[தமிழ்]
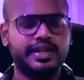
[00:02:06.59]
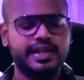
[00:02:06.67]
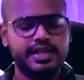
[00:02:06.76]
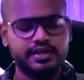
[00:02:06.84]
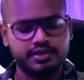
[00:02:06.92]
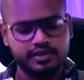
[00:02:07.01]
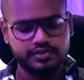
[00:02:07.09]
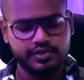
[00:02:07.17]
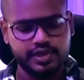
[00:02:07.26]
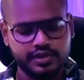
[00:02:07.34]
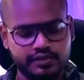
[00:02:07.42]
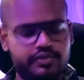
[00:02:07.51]
டெக்னிக்கலை வந்து
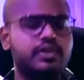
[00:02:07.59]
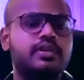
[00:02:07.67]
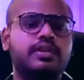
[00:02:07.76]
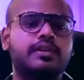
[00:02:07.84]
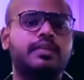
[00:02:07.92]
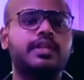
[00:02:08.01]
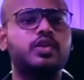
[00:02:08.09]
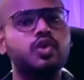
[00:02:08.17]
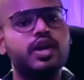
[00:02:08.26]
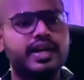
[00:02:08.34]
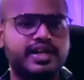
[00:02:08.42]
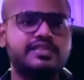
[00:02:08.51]
ஃபுல் அண்ட் ஃபுல் நம்ம அந்த
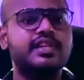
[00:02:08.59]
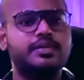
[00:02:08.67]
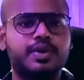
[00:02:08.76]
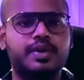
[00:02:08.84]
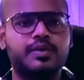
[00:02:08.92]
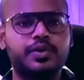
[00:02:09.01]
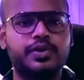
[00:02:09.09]
கோர் அண்டர்ஸ்டாண்ட் பண்ண